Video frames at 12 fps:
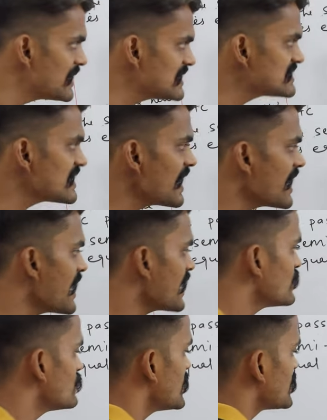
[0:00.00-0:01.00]
बी से
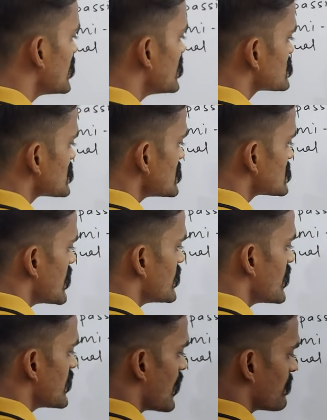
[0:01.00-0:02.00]
एक यूनिट की डिस्टेंस
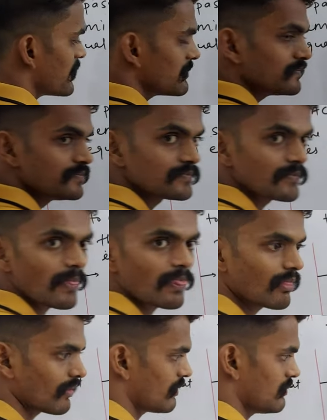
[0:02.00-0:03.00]
लेनी है यहां
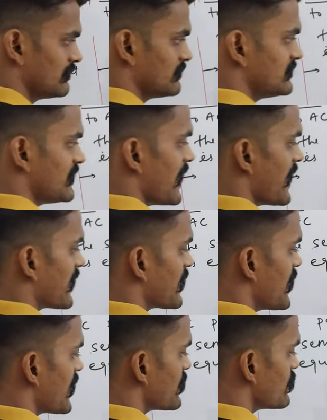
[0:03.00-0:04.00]
पे ये एक
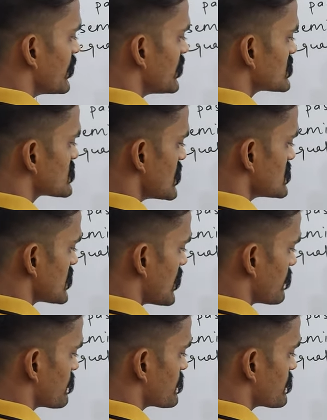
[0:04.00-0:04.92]
एक यूनिट डिस्टेंस है